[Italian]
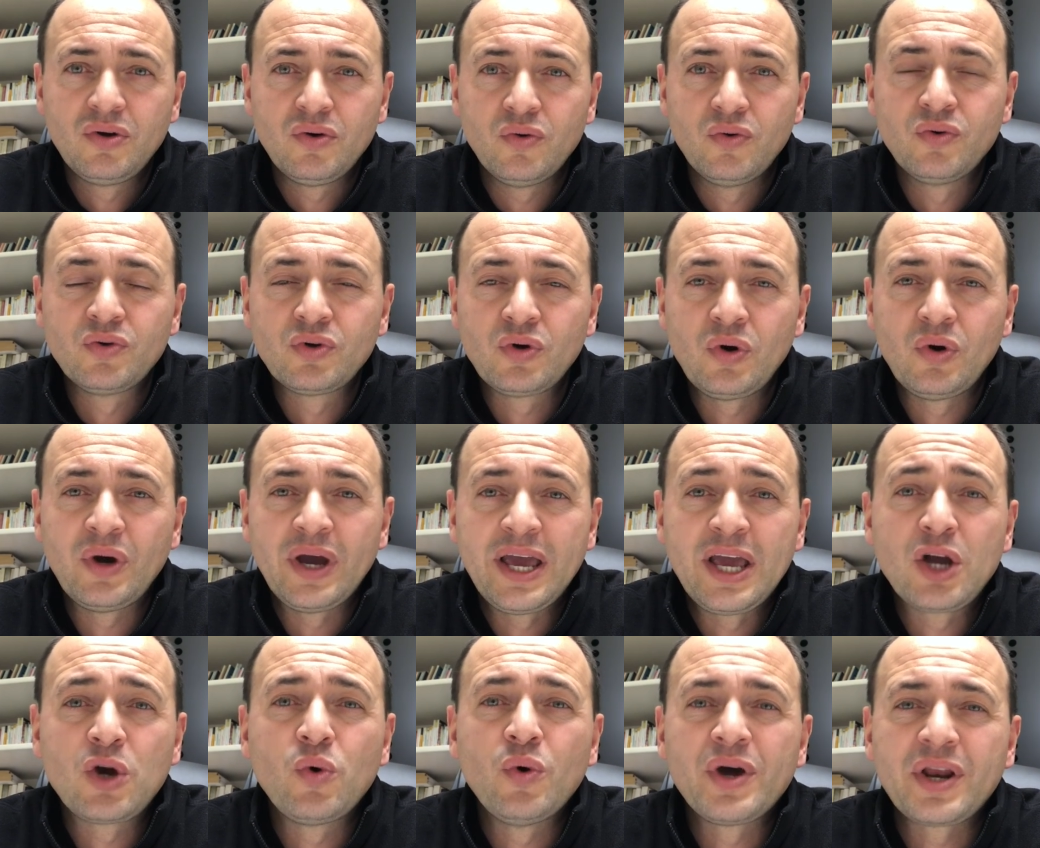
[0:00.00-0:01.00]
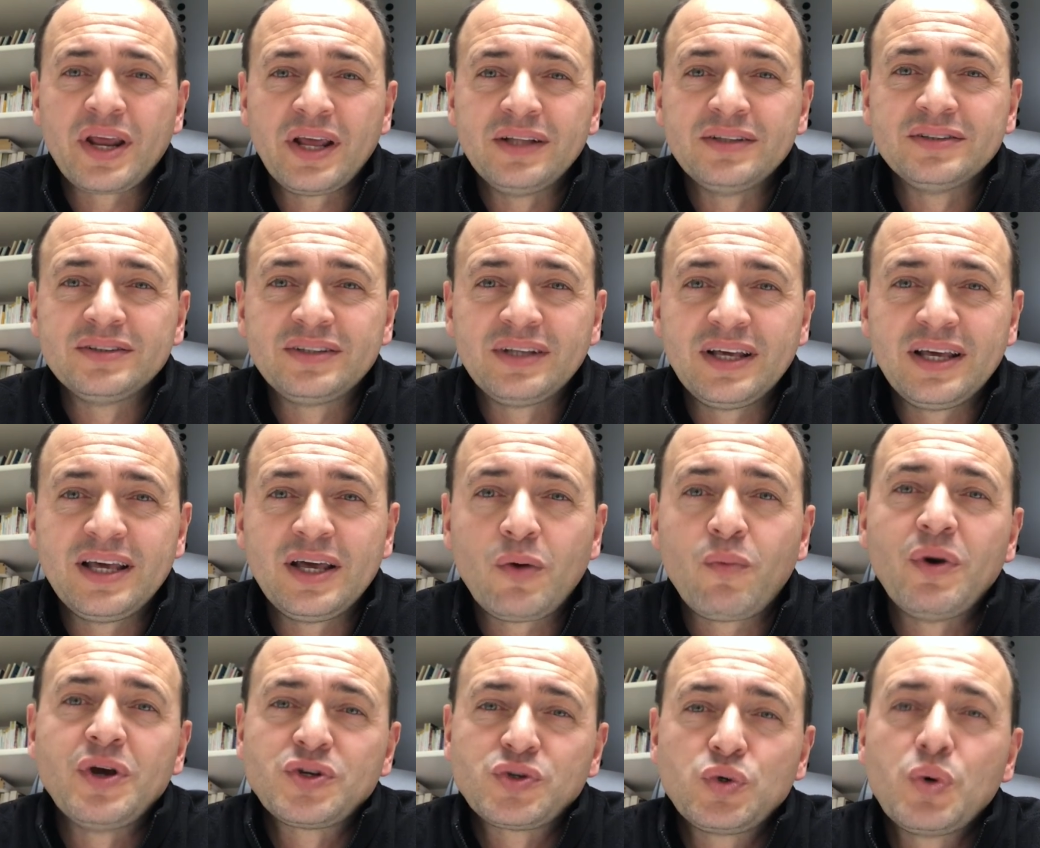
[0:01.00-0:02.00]
uno è coerente,
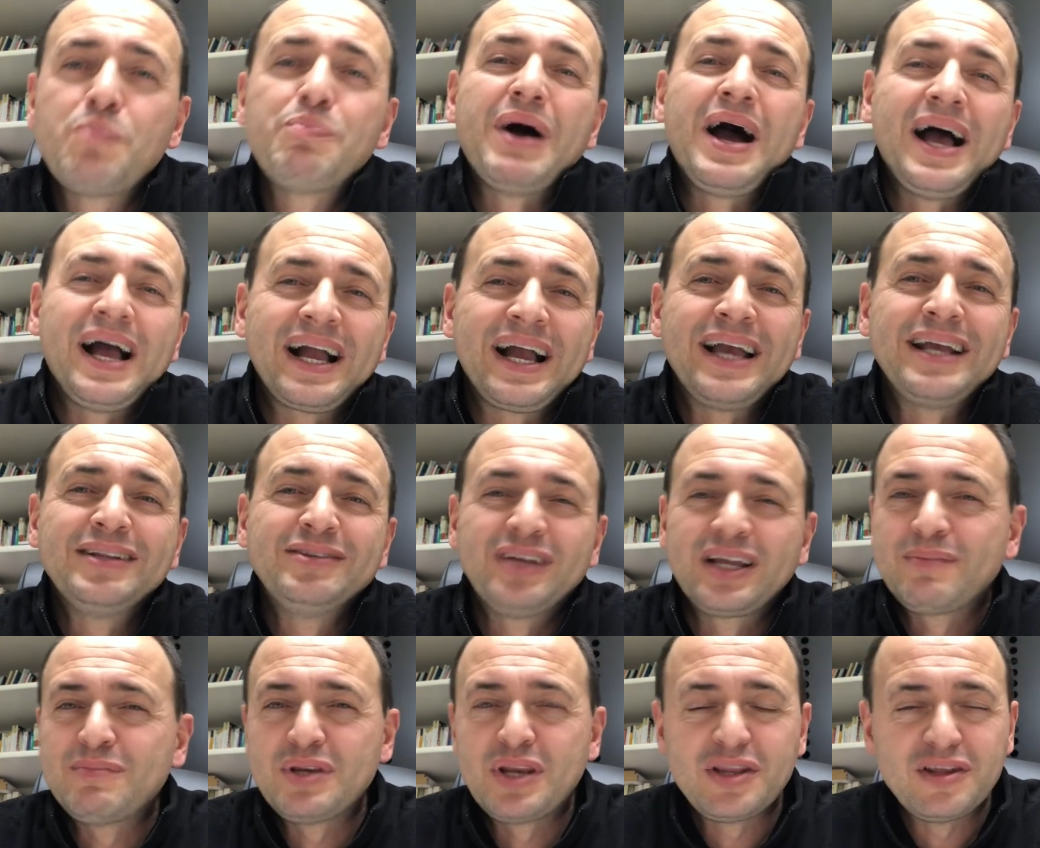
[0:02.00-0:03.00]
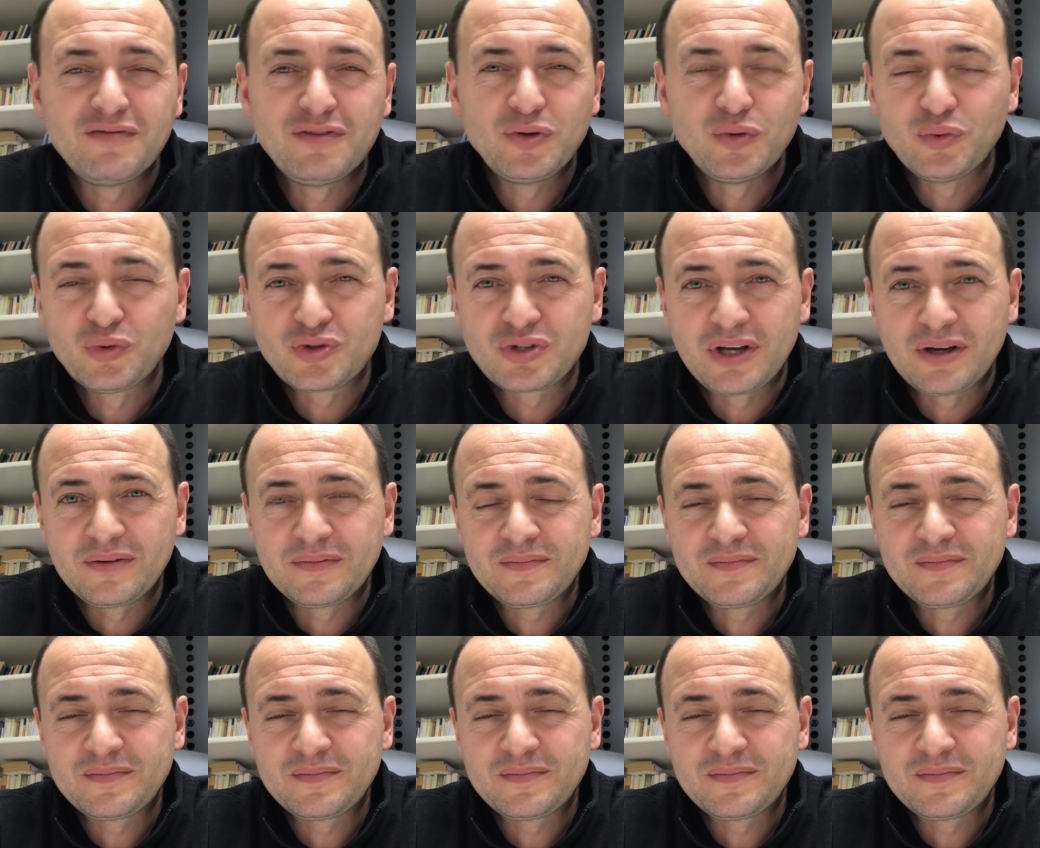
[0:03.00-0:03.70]
questo paga in termini di fiducia.